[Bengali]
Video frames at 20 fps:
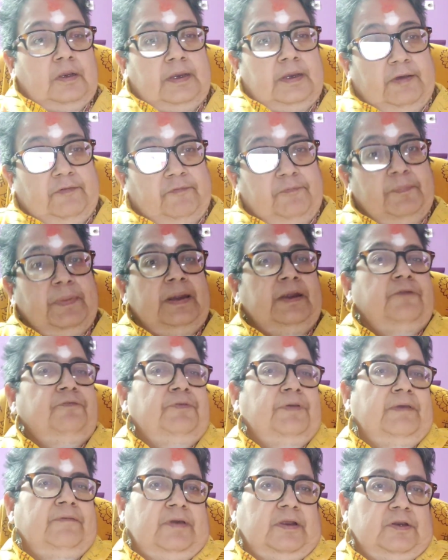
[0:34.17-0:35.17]
গভর্নমেন্ট
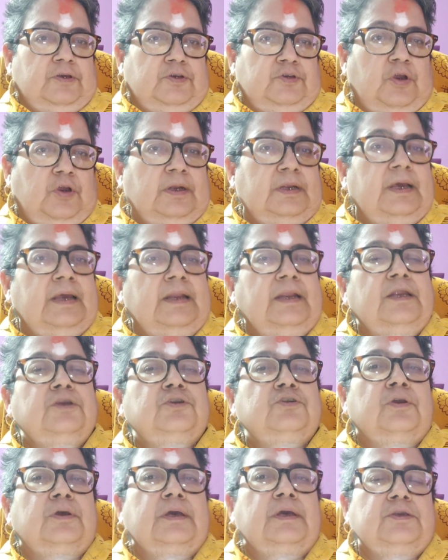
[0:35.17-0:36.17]
ফেভার সরকারের
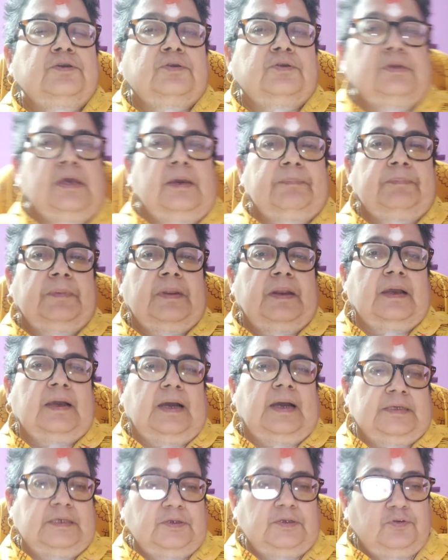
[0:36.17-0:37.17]
সঙ্গে যদি আপনারা
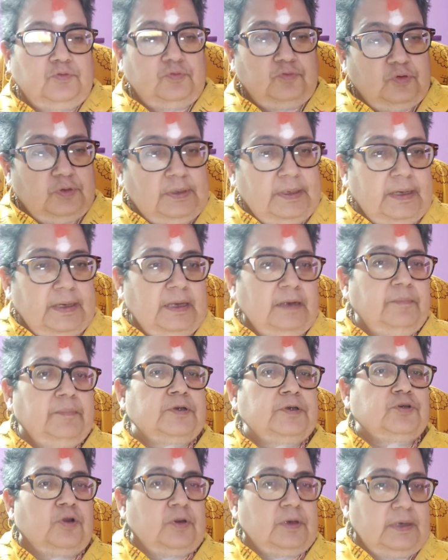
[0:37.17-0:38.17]
কাজে যুক্ত থাকেন
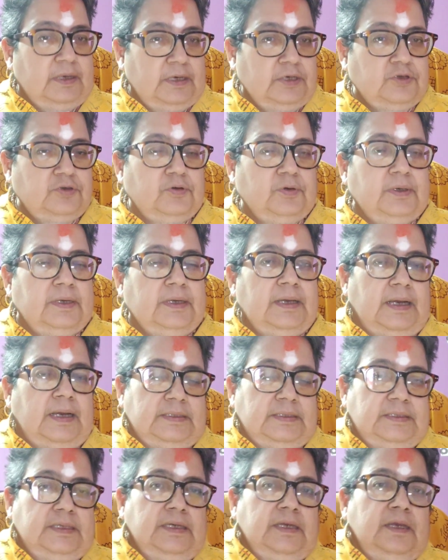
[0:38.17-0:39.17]
বা সরকারের সঙ্গে
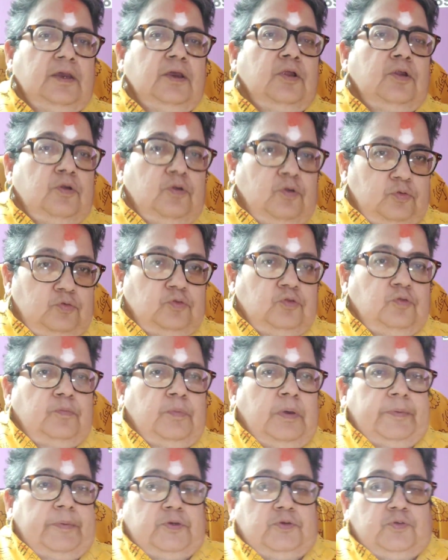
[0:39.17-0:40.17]
কাজে
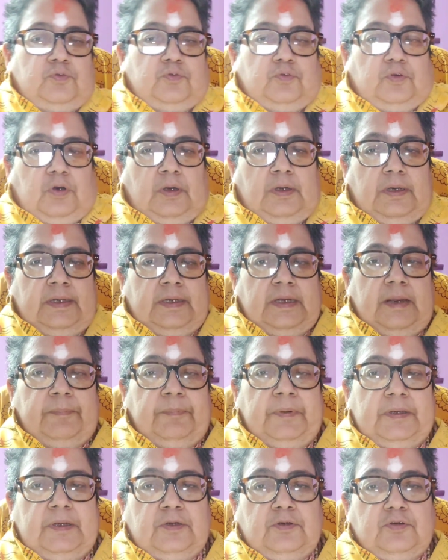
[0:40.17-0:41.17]
নতুনভাবে যুক্ত হন এটা
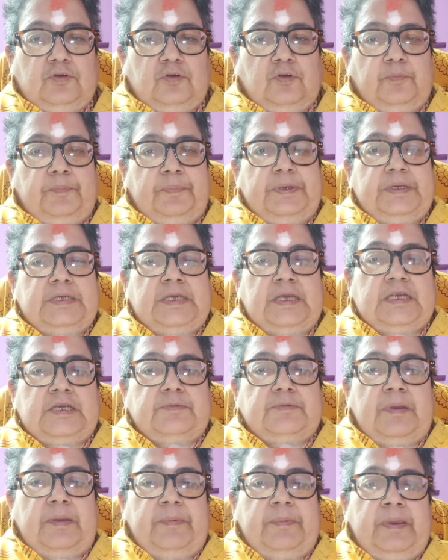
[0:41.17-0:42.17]
আপনাদের জন্য
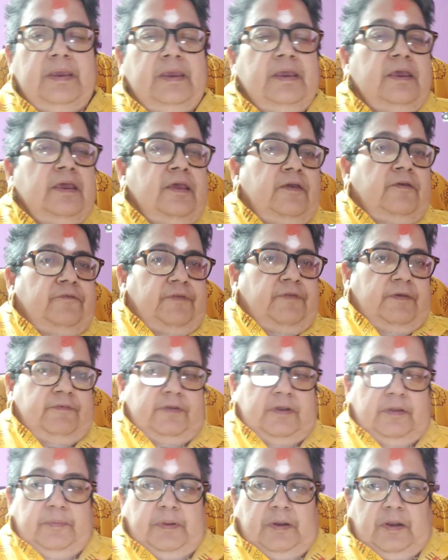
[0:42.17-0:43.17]
বিশেষভাবে
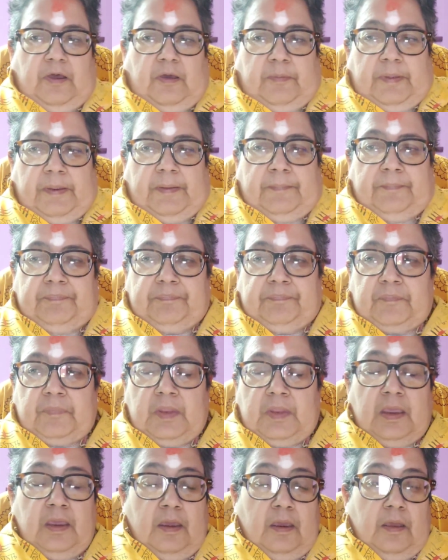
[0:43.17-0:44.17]
ফেভারেবল হবে
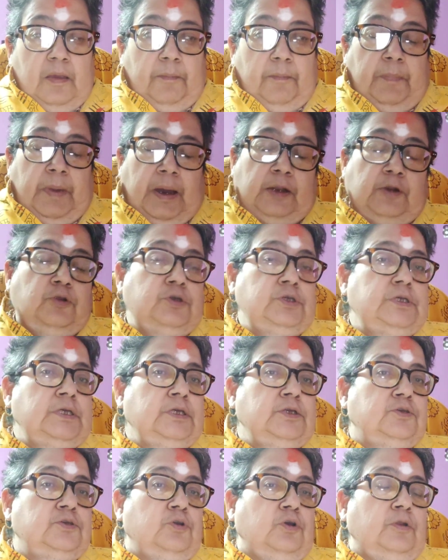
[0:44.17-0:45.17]

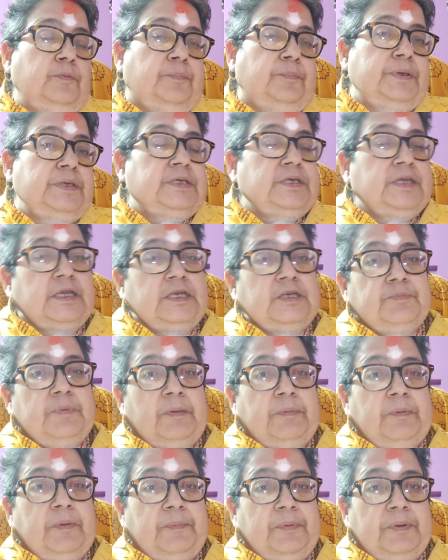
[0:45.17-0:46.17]
মানসিক জোর
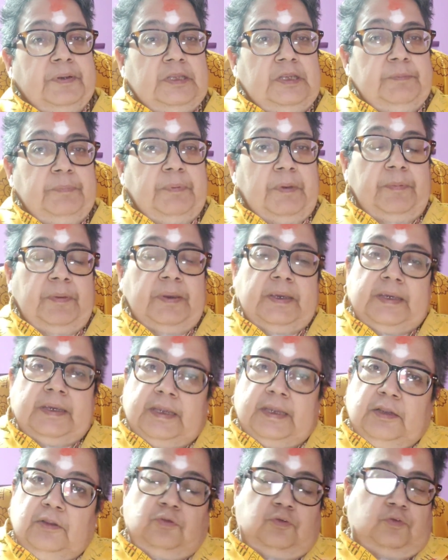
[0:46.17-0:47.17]
বিশেষভাবে বৃদ্ধি পাবে
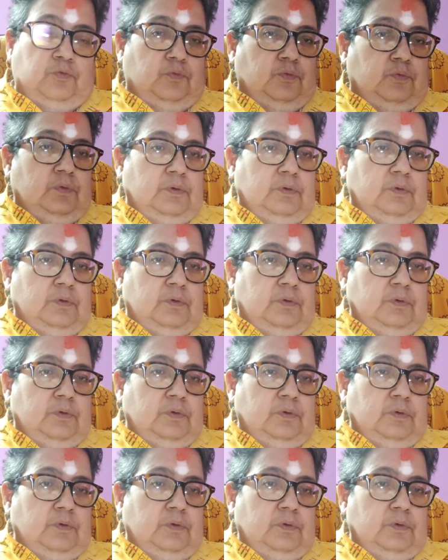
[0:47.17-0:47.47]
কিন্তু